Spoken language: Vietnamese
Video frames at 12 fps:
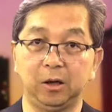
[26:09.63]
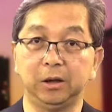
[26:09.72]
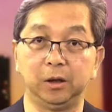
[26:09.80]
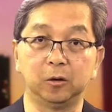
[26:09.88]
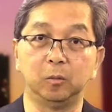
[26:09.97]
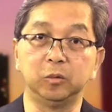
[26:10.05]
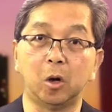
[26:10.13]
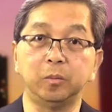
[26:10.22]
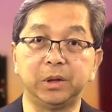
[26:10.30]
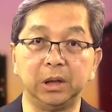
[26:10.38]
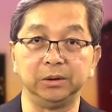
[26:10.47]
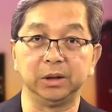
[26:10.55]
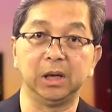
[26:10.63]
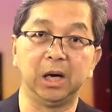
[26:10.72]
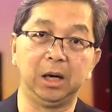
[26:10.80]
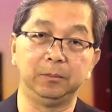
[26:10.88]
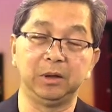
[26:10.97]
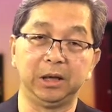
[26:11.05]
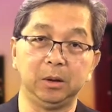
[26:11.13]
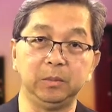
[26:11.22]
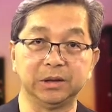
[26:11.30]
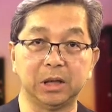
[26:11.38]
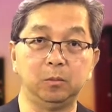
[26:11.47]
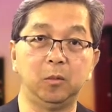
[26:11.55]
đó thì nó cũng tốt trừ trường hợp là nếu
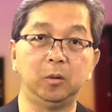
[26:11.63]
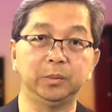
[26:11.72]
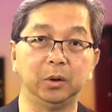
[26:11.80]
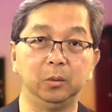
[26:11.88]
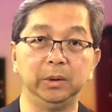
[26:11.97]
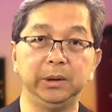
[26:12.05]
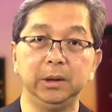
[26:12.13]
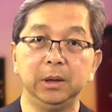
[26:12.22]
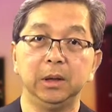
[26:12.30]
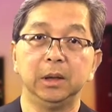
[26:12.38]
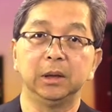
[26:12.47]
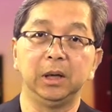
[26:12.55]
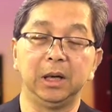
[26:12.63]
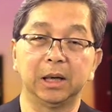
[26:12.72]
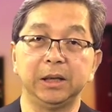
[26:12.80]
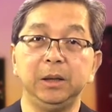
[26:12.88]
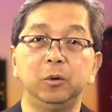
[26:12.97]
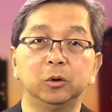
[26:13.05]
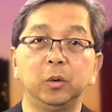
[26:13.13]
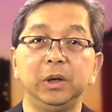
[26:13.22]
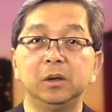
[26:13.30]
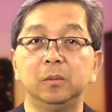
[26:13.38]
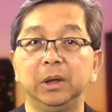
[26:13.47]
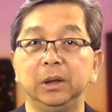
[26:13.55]
mình 61 tuổi thì là cái nhíp vô
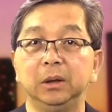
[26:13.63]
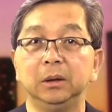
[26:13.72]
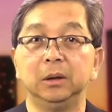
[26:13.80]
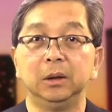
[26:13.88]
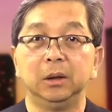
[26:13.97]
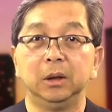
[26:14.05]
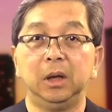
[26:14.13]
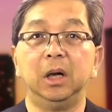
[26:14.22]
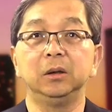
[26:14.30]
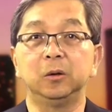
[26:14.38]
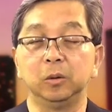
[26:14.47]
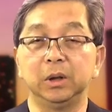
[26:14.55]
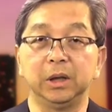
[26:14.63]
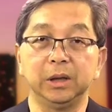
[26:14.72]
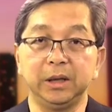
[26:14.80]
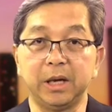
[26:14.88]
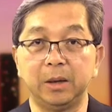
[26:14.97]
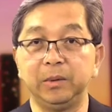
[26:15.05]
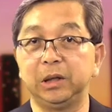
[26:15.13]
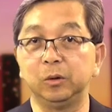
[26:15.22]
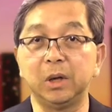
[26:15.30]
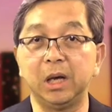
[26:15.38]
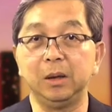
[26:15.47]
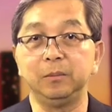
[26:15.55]
tuyến của mình lớn tuổi thì nó dễ bị
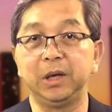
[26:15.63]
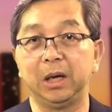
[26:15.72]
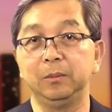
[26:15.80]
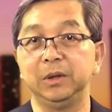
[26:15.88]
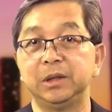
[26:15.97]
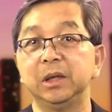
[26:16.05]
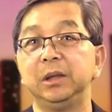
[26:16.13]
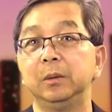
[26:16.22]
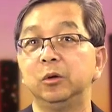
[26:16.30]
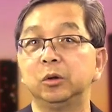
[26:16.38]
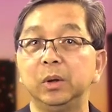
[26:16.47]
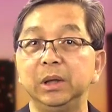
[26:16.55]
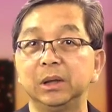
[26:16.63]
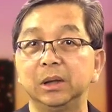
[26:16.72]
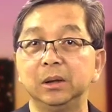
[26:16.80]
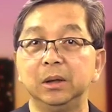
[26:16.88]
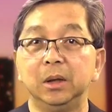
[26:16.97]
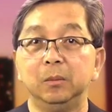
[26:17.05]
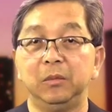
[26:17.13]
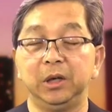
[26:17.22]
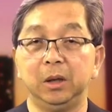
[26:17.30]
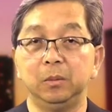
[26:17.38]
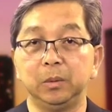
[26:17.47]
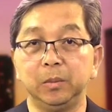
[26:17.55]
tiểu đêm dễ bị sưng nhíp vô tuyến đó mà
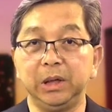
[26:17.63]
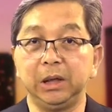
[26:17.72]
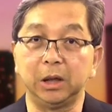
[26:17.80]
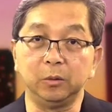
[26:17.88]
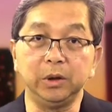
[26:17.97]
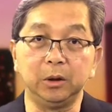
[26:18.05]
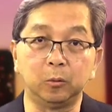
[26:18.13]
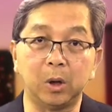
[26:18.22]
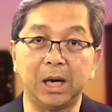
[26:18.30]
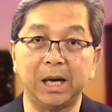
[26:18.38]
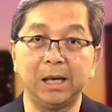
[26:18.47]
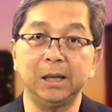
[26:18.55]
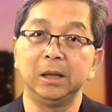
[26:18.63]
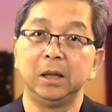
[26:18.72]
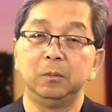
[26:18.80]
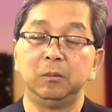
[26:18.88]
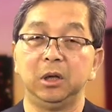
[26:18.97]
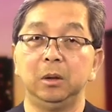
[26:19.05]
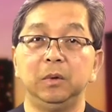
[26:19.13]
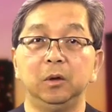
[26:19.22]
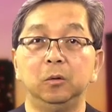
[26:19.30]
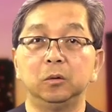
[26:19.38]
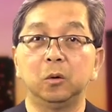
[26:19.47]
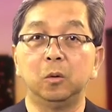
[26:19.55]
nếu mình bị đi tiểu nhiều quá mà nếu mình
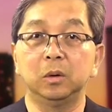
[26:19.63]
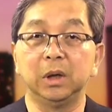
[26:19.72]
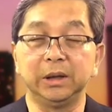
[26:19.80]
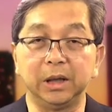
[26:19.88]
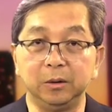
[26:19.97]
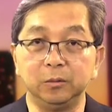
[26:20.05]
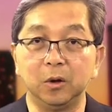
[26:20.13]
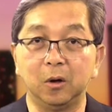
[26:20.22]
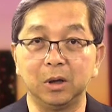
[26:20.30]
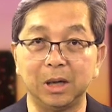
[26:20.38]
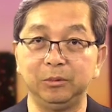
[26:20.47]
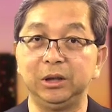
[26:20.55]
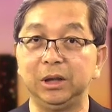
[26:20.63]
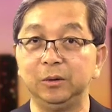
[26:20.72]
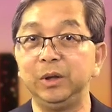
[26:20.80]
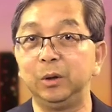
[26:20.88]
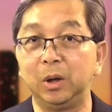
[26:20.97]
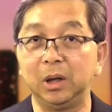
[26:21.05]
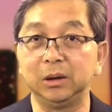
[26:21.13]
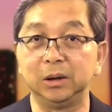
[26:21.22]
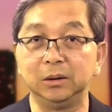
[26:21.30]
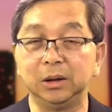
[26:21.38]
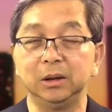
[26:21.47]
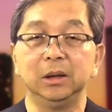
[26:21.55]
uống thuốc lợi tiểu vô làm đi tiểu nhiều hơn
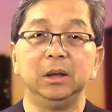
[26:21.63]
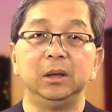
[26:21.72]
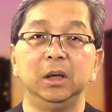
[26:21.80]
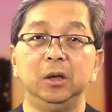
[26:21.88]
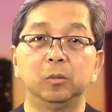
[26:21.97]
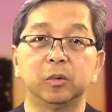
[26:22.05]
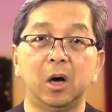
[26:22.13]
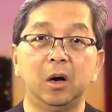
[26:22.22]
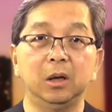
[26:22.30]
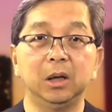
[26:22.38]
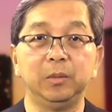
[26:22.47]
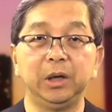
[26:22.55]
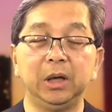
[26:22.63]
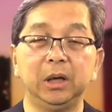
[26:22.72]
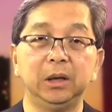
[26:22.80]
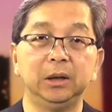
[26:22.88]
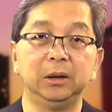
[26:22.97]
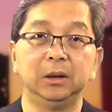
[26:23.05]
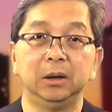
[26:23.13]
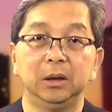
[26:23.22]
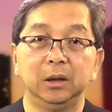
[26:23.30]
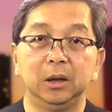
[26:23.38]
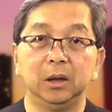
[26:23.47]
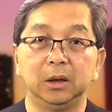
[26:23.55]
nữa thì lúc đó là mình nên
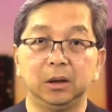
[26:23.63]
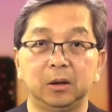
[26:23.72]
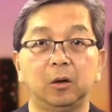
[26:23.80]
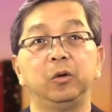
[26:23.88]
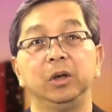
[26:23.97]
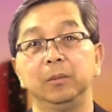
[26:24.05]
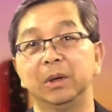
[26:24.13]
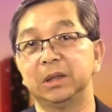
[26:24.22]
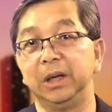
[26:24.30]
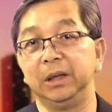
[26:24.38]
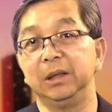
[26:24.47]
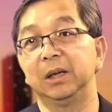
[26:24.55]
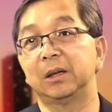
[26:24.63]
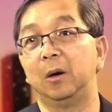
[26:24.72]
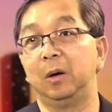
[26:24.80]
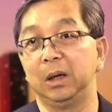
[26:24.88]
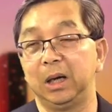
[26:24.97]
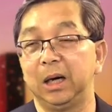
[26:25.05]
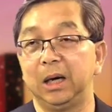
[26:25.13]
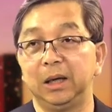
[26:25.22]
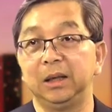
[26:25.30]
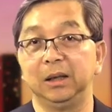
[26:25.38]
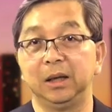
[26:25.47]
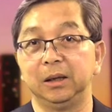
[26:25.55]
uh, nói chuyện với bác sĩ để coi
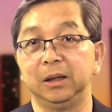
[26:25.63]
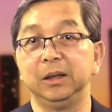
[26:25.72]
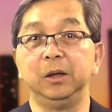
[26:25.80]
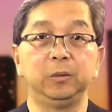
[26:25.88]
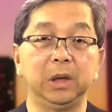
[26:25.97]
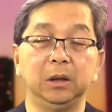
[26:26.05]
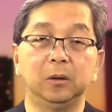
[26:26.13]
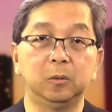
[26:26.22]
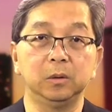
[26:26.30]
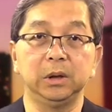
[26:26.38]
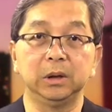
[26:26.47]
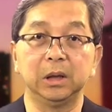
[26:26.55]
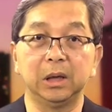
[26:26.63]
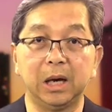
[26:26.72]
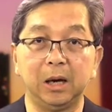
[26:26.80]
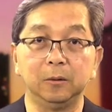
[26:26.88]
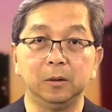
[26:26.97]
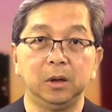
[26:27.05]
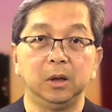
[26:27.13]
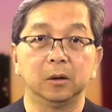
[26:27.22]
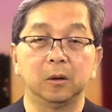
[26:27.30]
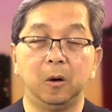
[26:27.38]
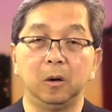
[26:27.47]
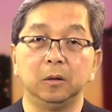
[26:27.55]
là là nên điều chỉnh thuốc như thế nào
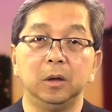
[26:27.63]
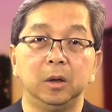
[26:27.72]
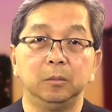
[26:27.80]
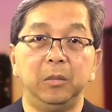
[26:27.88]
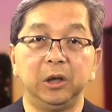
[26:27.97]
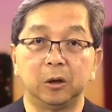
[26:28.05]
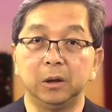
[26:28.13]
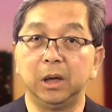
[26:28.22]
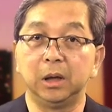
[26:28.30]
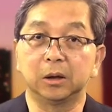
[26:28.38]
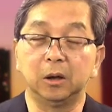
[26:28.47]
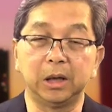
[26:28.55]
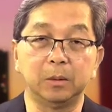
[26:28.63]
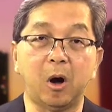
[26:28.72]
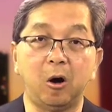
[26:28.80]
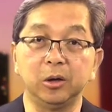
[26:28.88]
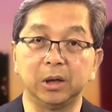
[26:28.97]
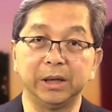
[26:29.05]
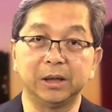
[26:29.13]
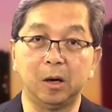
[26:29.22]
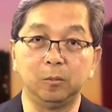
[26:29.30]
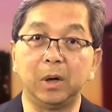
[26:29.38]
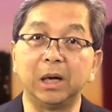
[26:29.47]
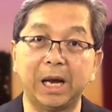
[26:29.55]
còn mình có nên có thể bỏ được hay
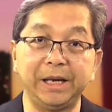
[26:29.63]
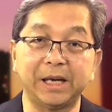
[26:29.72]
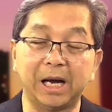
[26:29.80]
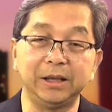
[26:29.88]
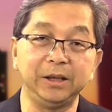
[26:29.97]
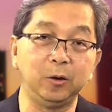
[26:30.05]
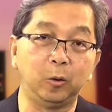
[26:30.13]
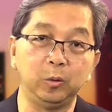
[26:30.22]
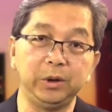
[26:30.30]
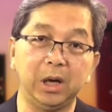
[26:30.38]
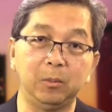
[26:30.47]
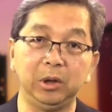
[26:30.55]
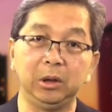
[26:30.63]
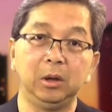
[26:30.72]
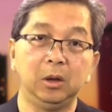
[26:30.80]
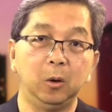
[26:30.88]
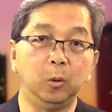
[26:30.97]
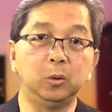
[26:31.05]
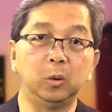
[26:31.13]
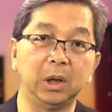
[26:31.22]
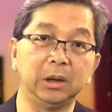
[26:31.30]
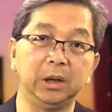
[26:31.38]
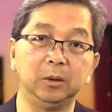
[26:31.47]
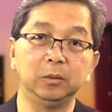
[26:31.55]
không mà ngay cả thí dụ giờ mình uống thuốc
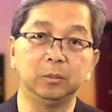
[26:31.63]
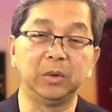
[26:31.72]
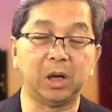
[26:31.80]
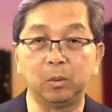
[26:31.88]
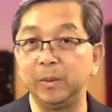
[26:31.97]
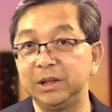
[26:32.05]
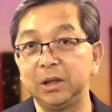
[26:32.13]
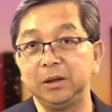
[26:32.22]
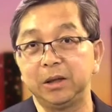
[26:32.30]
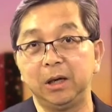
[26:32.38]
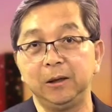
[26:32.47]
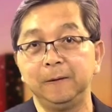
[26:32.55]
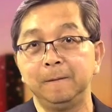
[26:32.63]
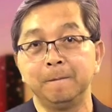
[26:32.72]
lợi tiểu mình không có bị sưng chân